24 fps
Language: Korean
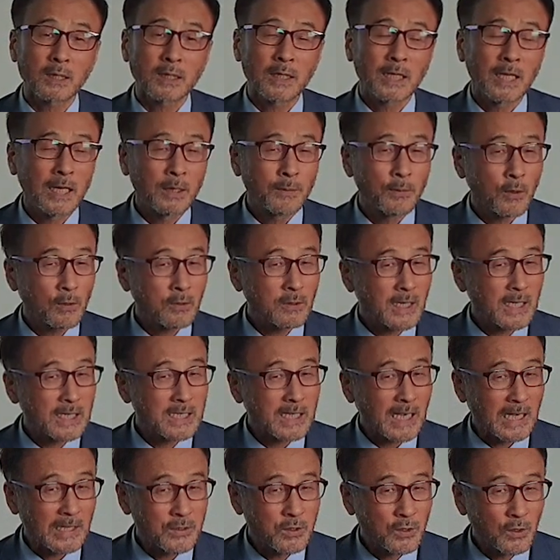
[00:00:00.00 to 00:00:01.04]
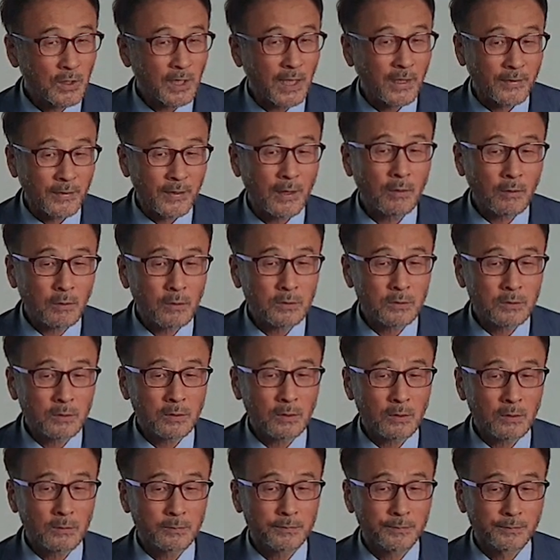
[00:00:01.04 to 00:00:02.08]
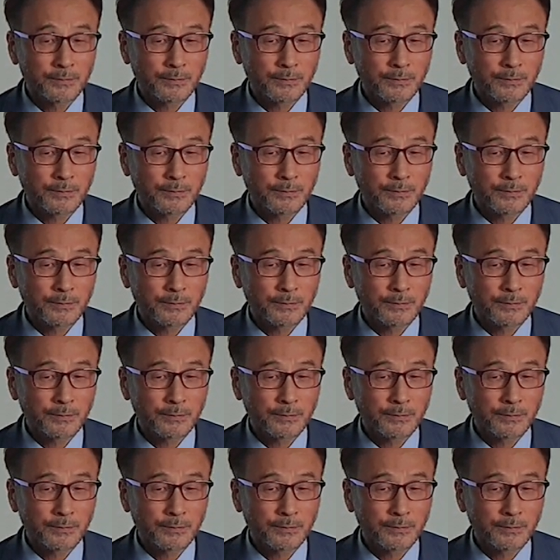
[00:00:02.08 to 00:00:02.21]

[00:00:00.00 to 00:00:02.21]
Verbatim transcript: 일본은 아직 안정이 안 됐거든요.